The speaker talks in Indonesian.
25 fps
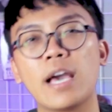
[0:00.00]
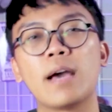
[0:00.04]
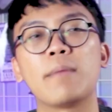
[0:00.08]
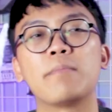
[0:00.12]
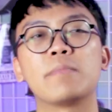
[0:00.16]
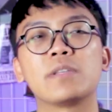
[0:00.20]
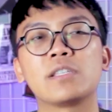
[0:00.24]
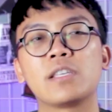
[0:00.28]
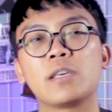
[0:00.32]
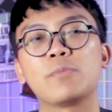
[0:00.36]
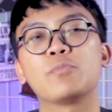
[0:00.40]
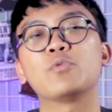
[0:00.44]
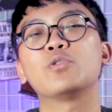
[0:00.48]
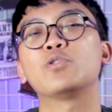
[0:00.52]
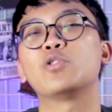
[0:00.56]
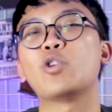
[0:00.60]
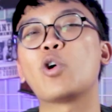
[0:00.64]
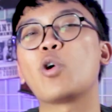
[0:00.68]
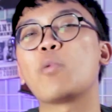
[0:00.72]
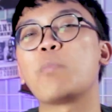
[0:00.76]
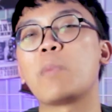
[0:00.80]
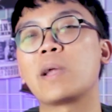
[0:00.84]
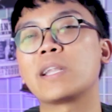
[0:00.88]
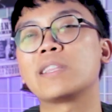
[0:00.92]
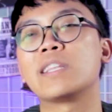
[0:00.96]
ya meskipun
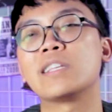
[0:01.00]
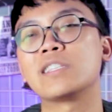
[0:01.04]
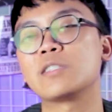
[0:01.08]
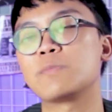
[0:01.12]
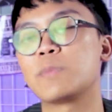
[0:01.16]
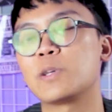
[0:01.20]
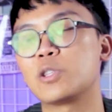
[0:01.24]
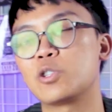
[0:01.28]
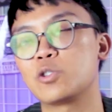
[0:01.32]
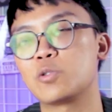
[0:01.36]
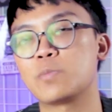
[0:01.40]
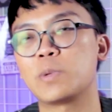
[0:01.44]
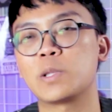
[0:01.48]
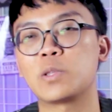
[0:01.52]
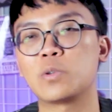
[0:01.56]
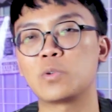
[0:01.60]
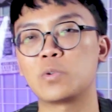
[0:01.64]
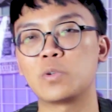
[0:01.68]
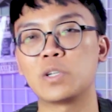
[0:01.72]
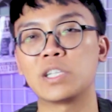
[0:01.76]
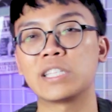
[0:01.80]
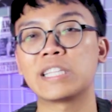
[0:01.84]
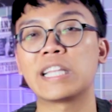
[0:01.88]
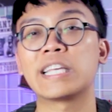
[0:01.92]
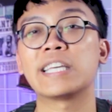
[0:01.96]
Doc Mart dan sepatu-sepatu
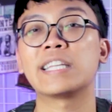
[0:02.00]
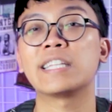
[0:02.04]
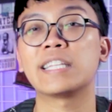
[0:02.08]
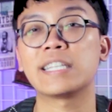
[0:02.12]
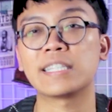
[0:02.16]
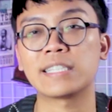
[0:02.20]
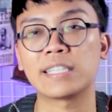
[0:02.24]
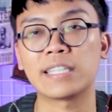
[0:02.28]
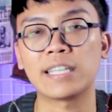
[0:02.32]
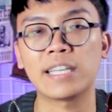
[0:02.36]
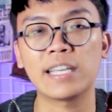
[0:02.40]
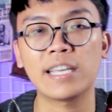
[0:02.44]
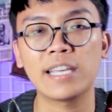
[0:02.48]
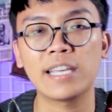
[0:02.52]
kulit lainnya sih